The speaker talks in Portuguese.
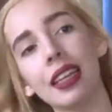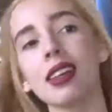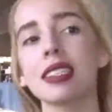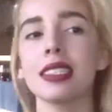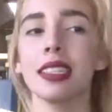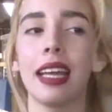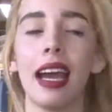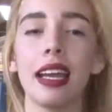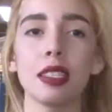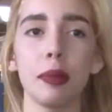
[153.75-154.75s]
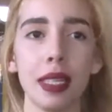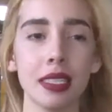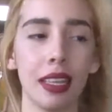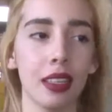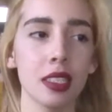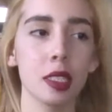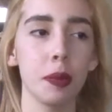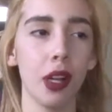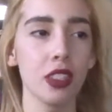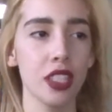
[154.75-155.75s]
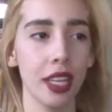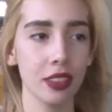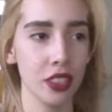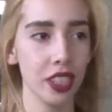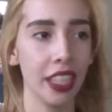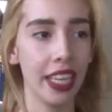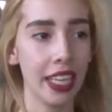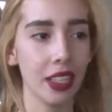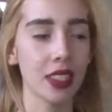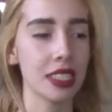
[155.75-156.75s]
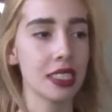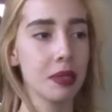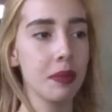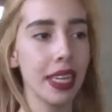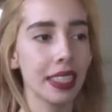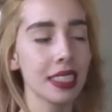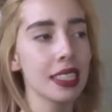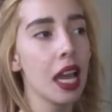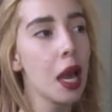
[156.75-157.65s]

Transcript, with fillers: nossa cidade, apresentar nossos projetos de lei, nossas emendas,